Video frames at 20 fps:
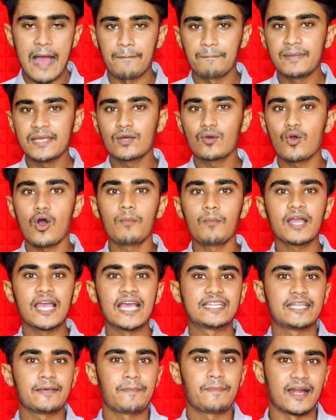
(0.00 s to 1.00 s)
আপনি কম
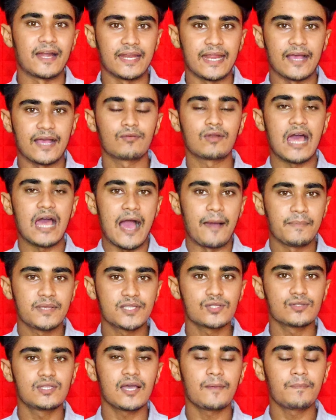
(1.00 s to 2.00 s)
খেতে পারেন এখন
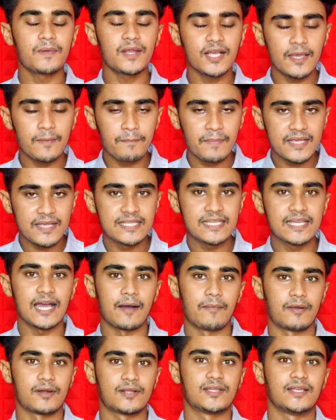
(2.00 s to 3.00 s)
আমি যদি আপনাকে বেশি
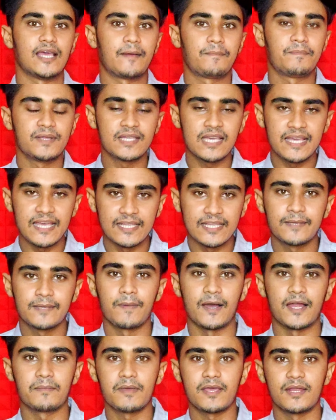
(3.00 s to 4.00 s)
খাবার দিই আপনি কি খেতে
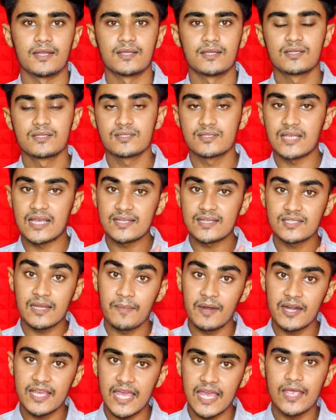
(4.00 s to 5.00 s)
পারবেন জাস্ট
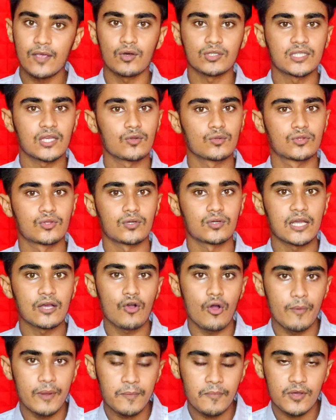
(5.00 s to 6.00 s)
আমার এই কথার উত্তরটা
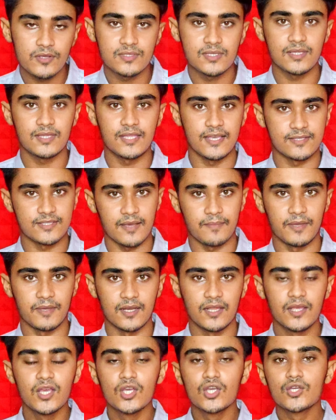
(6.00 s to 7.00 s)
কমেন্ট বক্সে দিয়ে
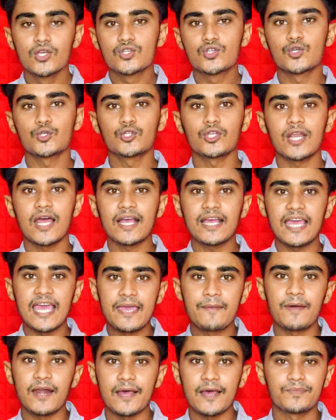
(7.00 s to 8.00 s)
যাবেন সুতরাং
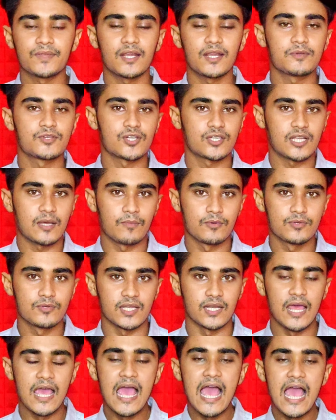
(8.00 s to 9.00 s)
এইবার আপনারা বিষয়টা
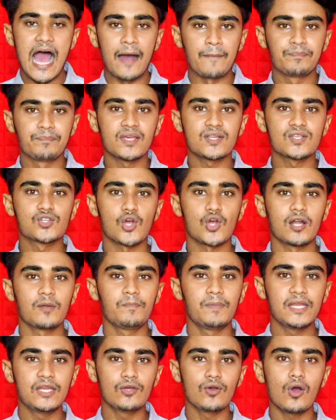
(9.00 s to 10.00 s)
বুঝেন আপনার
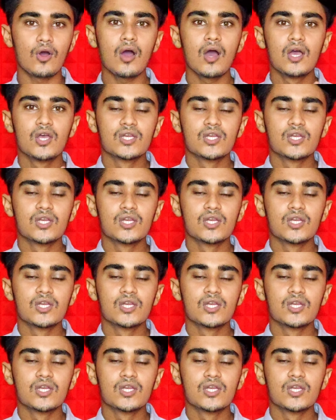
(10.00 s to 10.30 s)
শর্ট ভিডিও